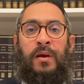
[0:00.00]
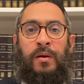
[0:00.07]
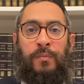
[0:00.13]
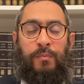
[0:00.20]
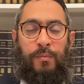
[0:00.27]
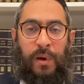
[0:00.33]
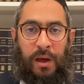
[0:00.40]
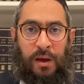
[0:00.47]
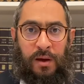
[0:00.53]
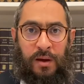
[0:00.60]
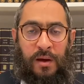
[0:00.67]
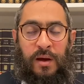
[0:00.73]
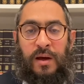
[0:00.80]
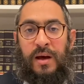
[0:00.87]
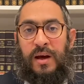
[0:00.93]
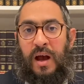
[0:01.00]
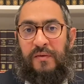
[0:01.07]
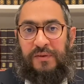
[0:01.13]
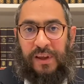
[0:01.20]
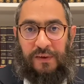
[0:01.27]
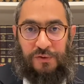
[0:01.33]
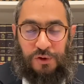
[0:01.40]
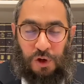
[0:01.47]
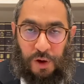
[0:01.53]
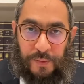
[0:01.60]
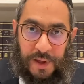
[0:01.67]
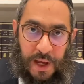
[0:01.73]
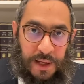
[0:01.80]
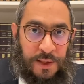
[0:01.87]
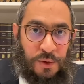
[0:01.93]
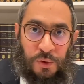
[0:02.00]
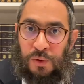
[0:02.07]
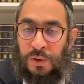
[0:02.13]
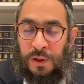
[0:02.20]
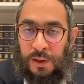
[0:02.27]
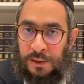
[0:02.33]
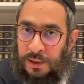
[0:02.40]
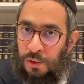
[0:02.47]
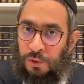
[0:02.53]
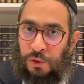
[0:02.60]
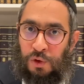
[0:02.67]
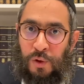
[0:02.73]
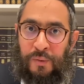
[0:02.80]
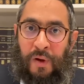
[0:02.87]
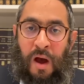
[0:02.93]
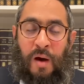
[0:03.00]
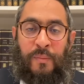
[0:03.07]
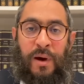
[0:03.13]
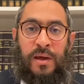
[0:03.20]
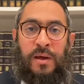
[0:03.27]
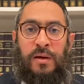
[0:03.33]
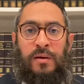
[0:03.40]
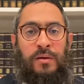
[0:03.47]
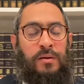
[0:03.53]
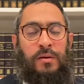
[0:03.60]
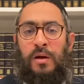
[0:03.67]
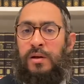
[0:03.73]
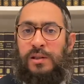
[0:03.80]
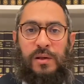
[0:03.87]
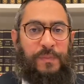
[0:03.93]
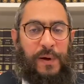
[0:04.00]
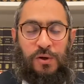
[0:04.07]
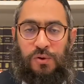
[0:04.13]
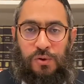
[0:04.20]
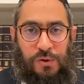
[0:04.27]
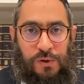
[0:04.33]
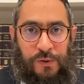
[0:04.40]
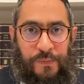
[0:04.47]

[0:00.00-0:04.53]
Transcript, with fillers: Mais Rav Yom, y a dit au nom de Abaye, non, c'est pas juste.